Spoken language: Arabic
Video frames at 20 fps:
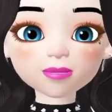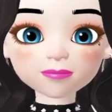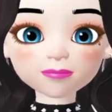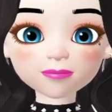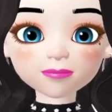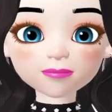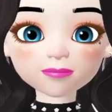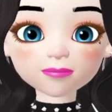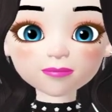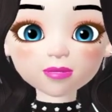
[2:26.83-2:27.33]

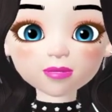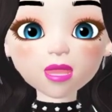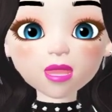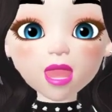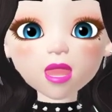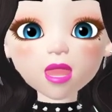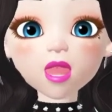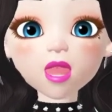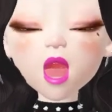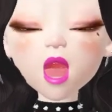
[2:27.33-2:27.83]
أنت
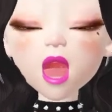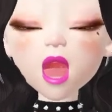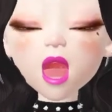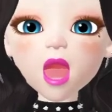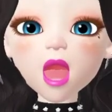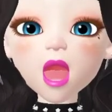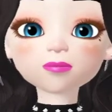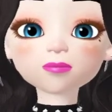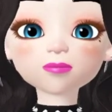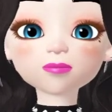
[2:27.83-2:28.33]
قادر
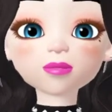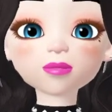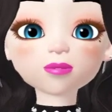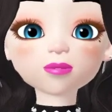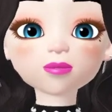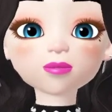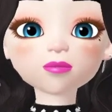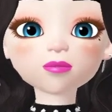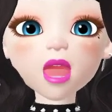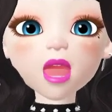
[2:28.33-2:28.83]
على فعل
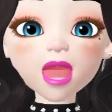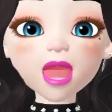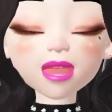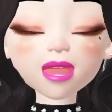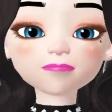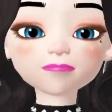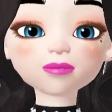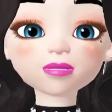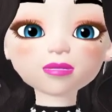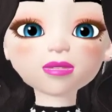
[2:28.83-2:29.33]
هذا
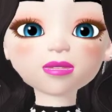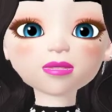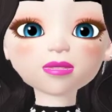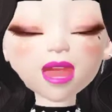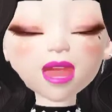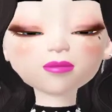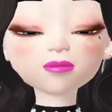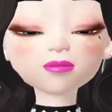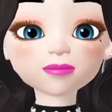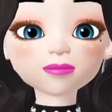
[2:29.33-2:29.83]

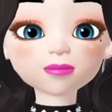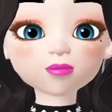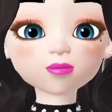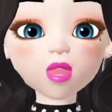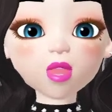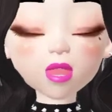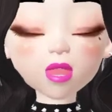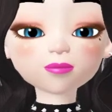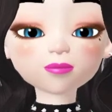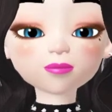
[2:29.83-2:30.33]
وأكثر
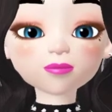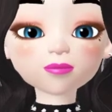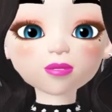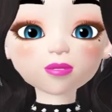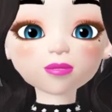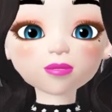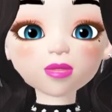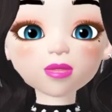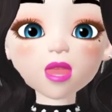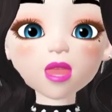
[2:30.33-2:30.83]

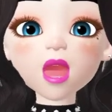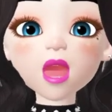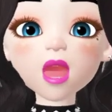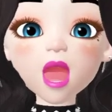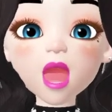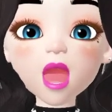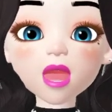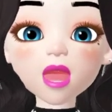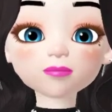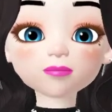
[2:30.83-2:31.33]
فقط
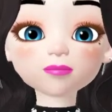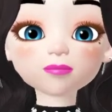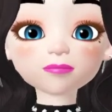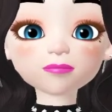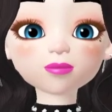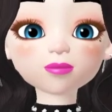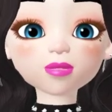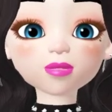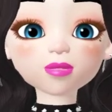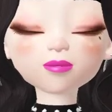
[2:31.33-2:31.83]
حدد
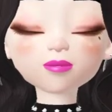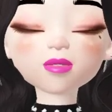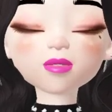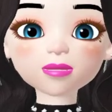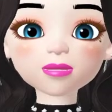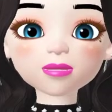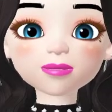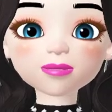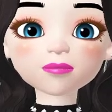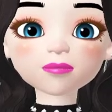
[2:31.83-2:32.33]
النقاط
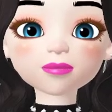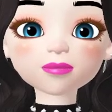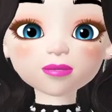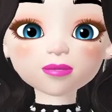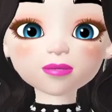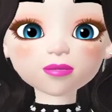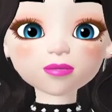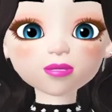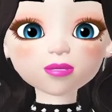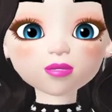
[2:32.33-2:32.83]

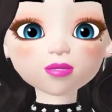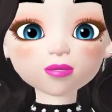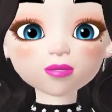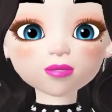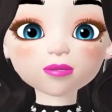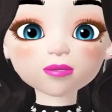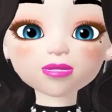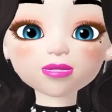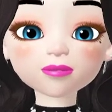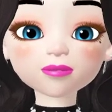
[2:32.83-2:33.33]
الأساسية في
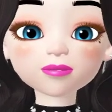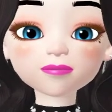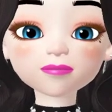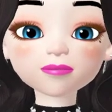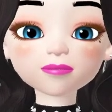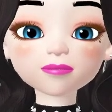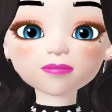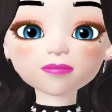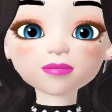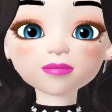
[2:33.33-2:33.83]
الفترة
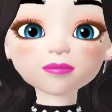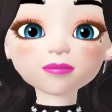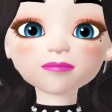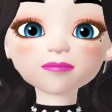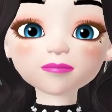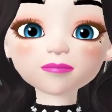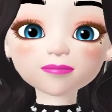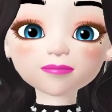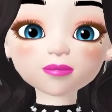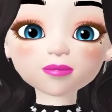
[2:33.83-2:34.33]
القادمة
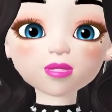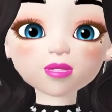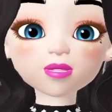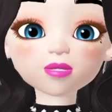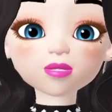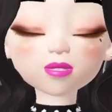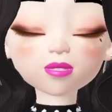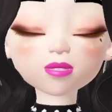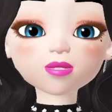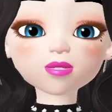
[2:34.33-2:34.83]
من
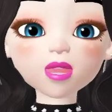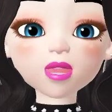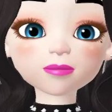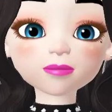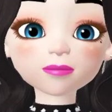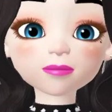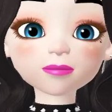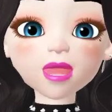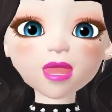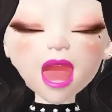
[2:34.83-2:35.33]
حياتك
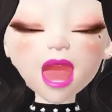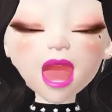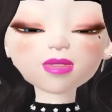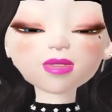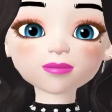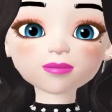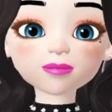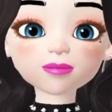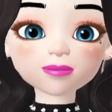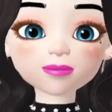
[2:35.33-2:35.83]

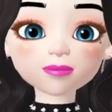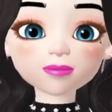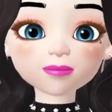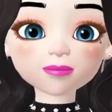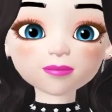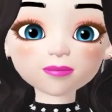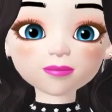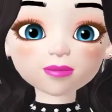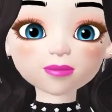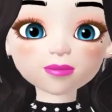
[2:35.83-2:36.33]
وابدأ
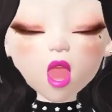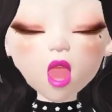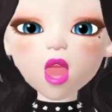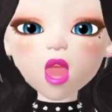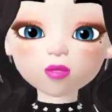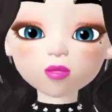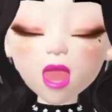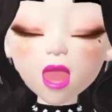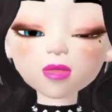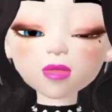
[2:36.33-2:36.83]

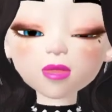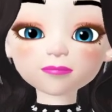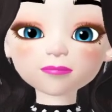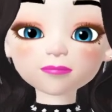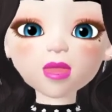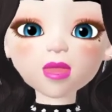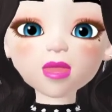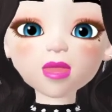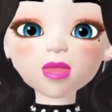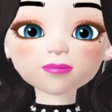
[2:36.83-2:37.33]
التنفيذ
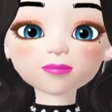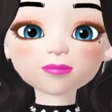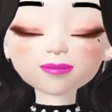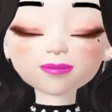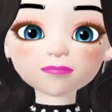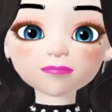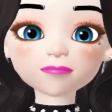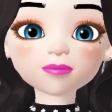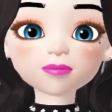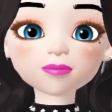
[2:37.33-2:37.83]
والعمل
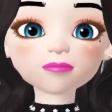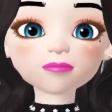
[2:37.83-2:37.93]
عليها